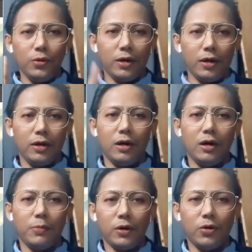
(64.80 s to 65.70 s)
Una,
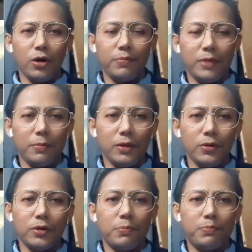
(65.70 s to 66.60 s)
ang mga
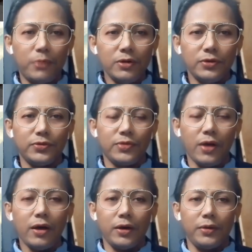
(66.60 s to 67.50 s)
OFW na first
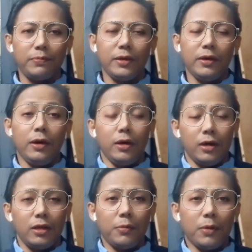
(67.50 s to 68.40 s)
time
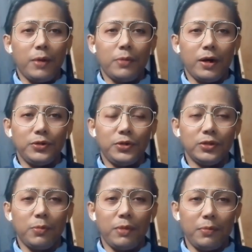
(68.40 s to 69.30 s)
na
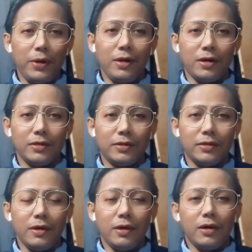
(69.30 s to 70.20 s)
magbabakasyon sa Pilipinas
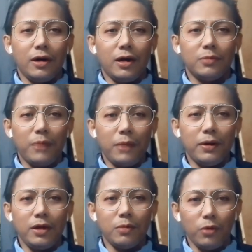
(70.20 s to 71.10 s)
at
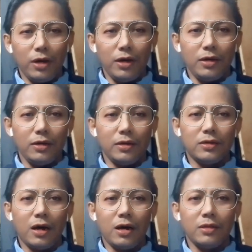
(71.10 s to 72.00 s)
babalik muli
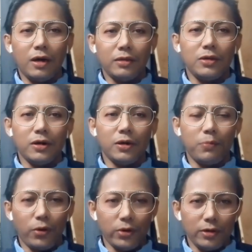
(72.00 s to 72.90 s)
sa dati niyang
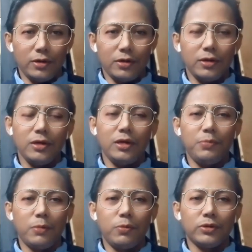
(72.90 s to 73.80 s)
employer.
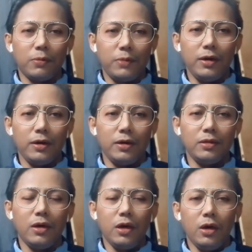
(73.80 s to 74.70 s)
Ibig po
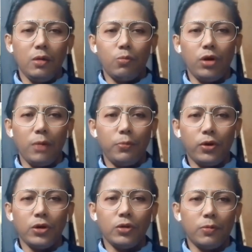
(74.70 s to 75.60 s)
sabihin, mula po
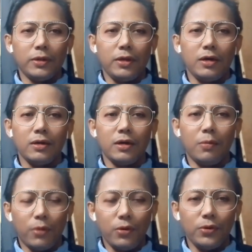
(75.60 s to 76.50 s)
kayong dumating
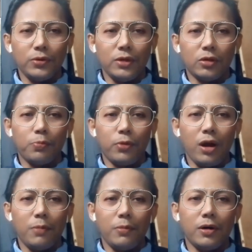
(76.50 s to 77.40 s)
abroad, ito po
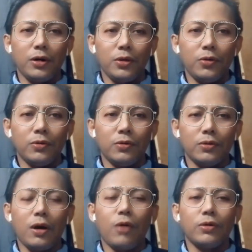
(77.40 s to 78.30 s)
lamang
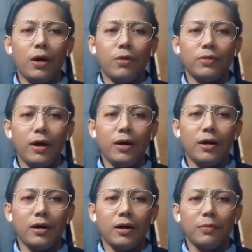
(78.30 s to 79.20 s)
inyong
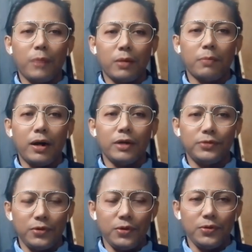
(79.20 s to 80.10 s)
kauna-unahang
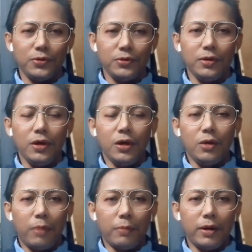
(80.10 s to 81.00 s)
pagbabakasyon
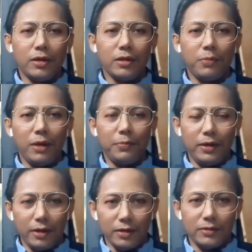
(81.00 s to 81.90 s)
pabalik ng
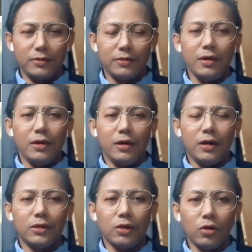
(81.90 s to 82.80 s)
Pilipinas.
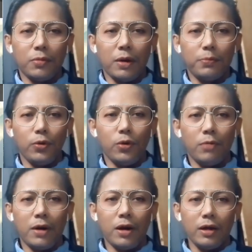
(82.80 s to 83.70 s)
At ito naman po
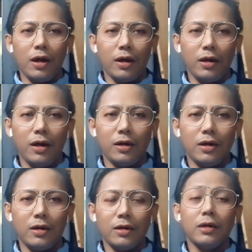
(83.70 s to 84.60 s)
ang mga
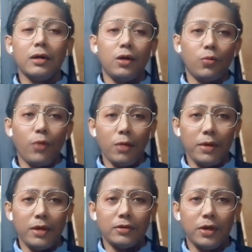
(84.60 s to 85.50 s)
kinakailangang
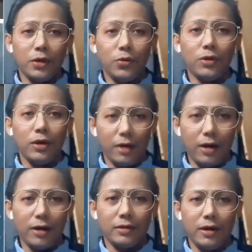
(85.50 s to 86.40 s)
requirements na inyong
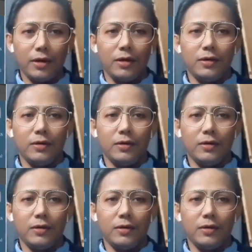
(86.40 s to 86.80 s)
ihahanda.